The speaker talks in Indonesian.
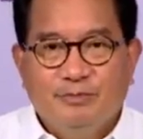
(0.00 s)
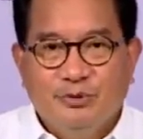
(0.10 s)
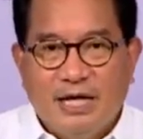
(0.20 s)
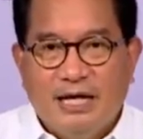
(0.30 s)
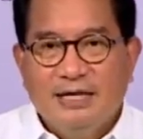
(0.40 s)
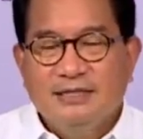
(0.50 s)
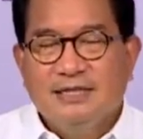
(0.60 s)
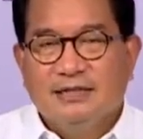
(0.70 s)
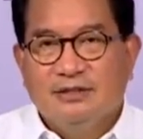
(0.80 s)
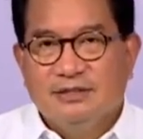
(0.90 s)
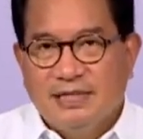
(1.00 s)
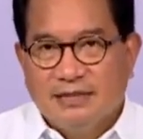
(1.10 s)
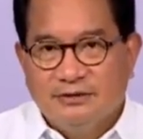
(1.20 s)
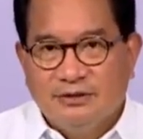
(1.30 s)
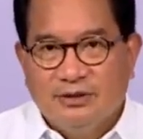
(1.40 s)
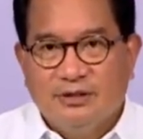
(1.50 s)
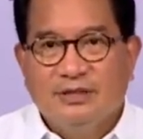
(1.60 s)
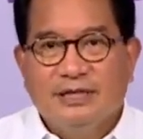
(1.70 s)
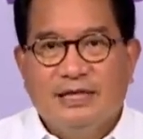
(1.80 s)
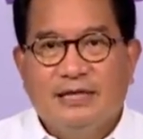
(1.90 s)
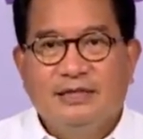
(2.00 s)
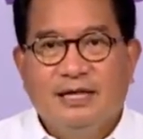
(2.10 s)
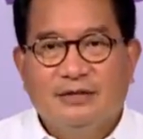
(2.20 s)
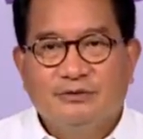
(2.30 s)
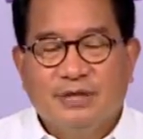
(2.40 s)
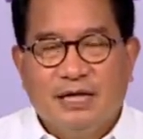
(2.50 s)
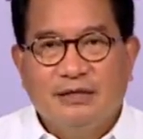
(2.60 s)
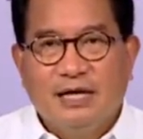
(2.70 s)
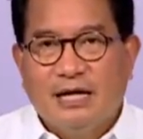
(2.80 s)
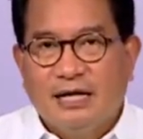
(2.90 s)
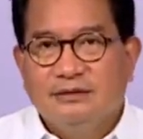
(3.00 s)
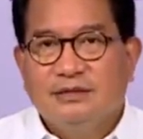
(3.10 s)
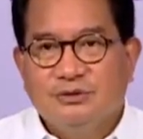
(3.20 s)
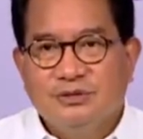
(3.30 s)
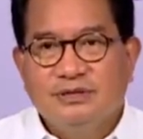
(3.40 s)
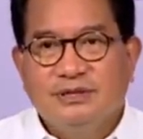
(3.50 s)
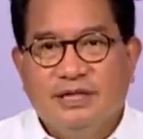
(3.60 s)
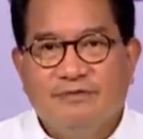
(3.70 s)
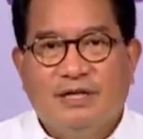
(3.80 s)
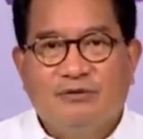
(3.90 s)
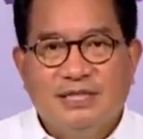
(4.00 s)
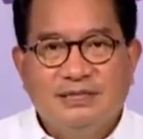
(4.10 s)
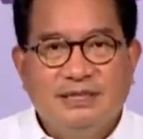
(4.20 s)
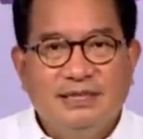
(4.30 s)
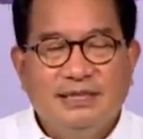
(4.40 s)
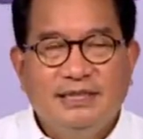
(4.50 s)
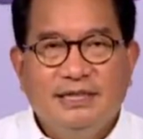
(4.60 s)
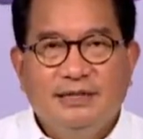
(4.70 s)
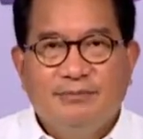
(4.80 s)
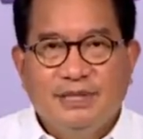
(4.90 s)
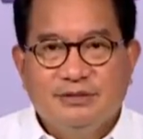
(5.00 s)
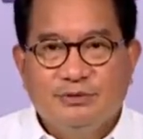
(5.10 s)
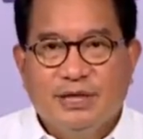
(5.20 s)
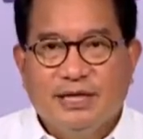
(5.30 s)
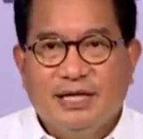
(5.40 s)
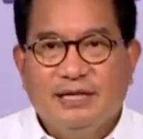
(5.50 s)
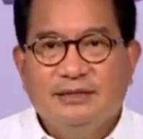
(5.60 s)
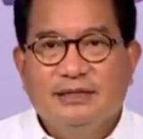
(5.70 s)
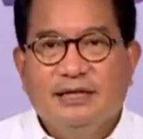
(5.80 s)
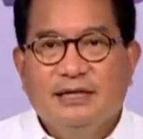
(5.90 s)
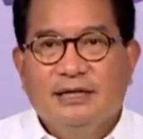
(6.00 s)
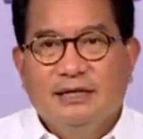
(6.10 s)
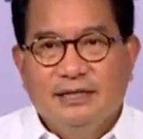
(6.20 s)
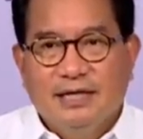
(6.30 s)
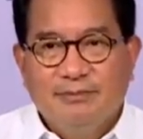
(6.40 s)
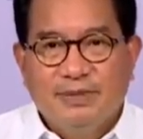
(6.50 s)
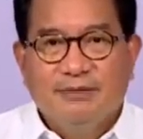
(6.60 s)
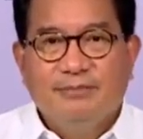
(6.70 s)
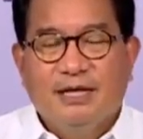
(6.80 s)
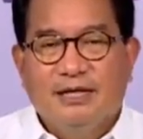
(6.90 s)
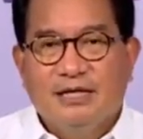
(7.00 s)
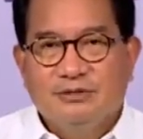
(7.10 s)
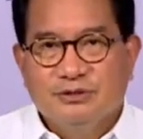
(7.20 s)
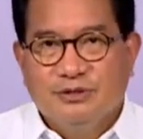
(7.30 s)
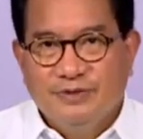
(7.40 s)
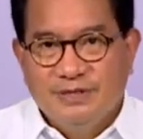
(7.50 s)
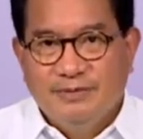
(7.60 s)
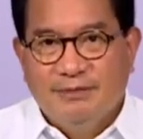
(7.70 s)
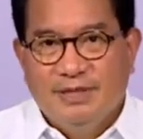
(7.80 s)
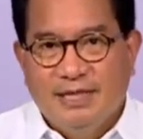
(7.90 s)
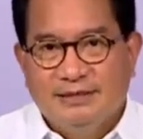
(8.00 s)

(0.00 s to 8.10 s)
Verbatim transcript: Pembukaan sektor-sektor yang dilakukan akan terus dievaluasi menyesuaikan dengan perkembangan kasus COVID-19.